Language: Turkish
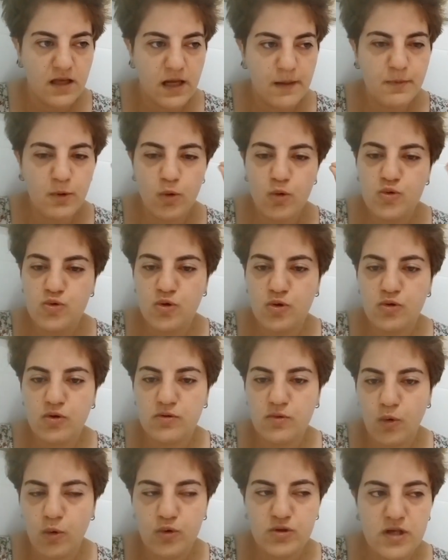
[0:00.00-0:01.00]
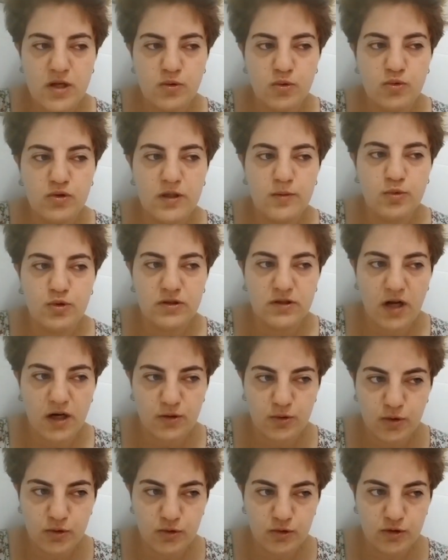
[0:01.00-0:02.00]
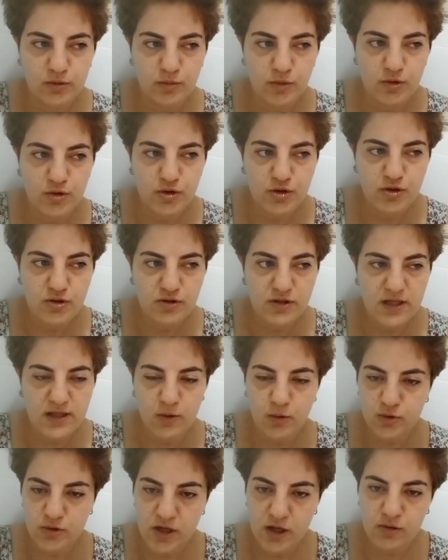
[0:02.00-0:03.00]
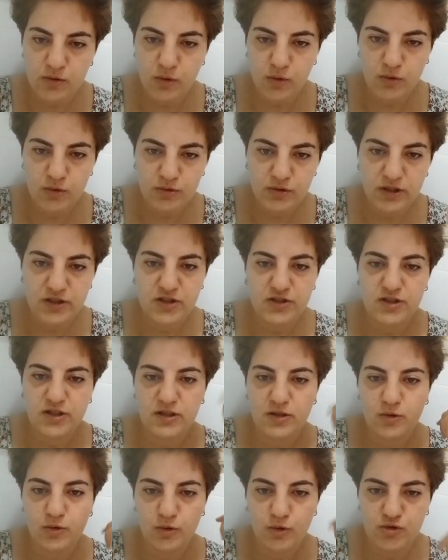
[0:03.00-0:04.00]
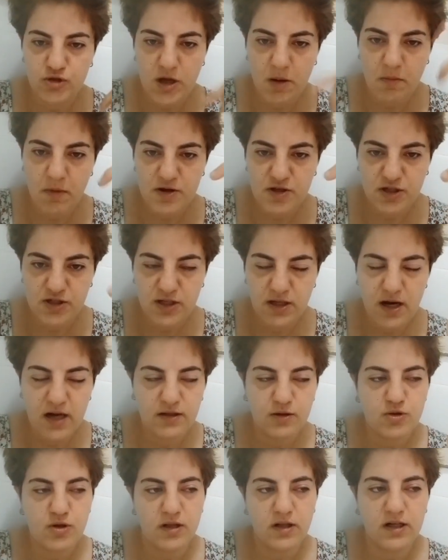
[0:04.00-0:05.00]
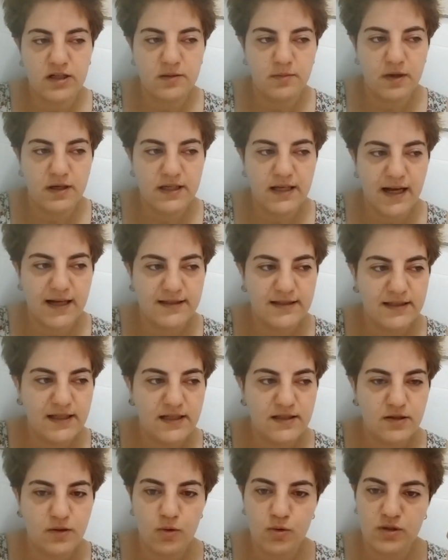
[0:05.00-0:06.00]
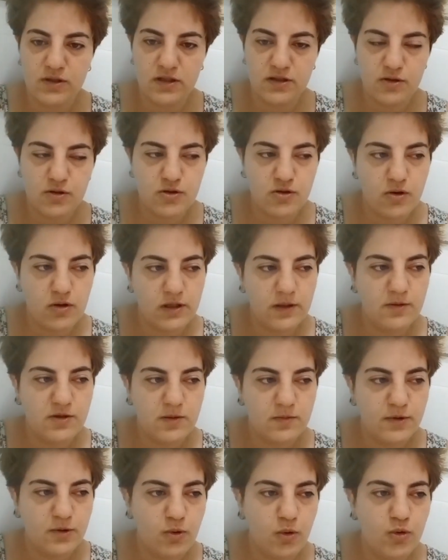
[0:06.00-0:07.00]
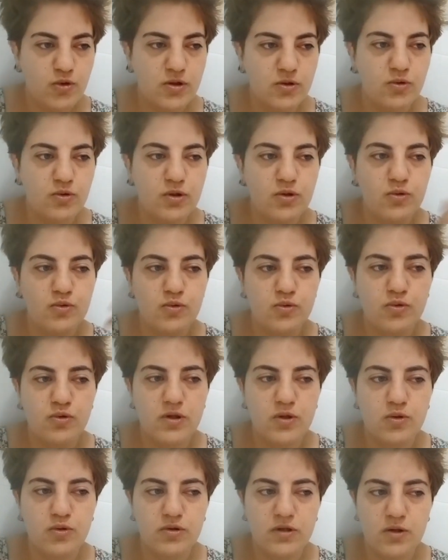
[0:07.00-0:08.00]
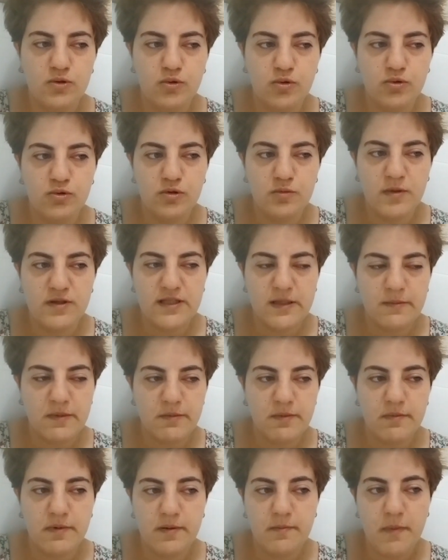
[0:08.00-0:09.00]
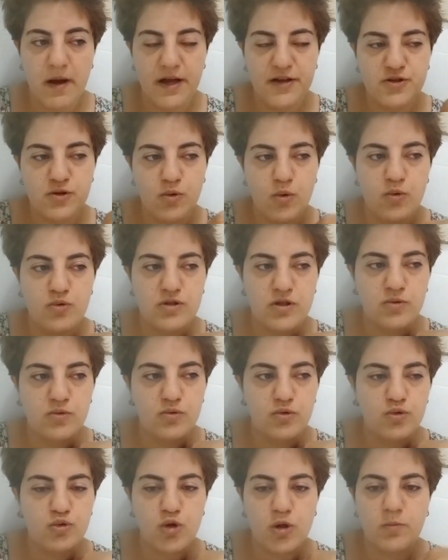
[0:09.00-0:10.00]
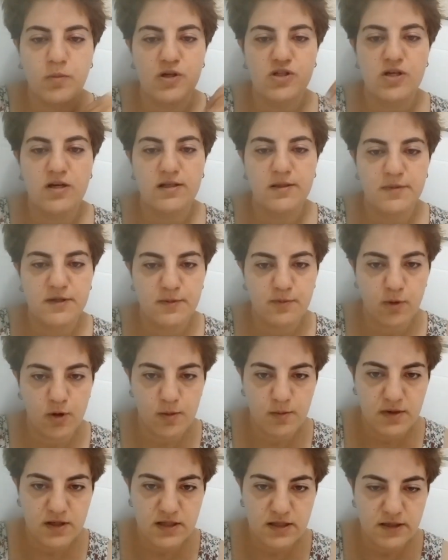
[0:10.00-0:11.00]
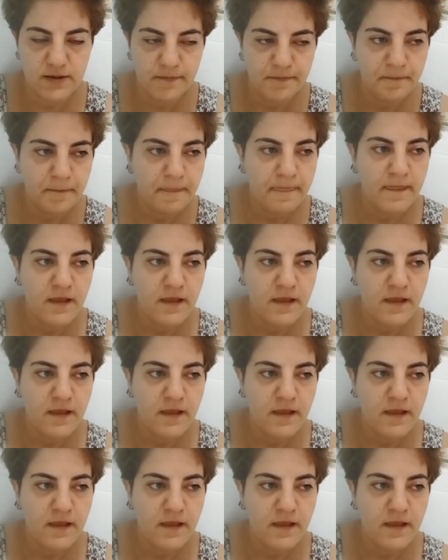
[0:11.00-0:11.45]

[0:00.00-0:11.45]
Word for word: bir Oğuzhan, Oğuzhan Uğur'a bu kadar kudurmuş. Zaten Oğuzhan Uğur deyince de konuşacağım başka şeyler de şu an aklıma geldi. Neyse o kadarını söyleyeyim şimdilik. Oğuzhan Uğur'a, Uğur'a kudurma sebebi bence Oğuzhan Uğur'un çok başarılı bir tip olması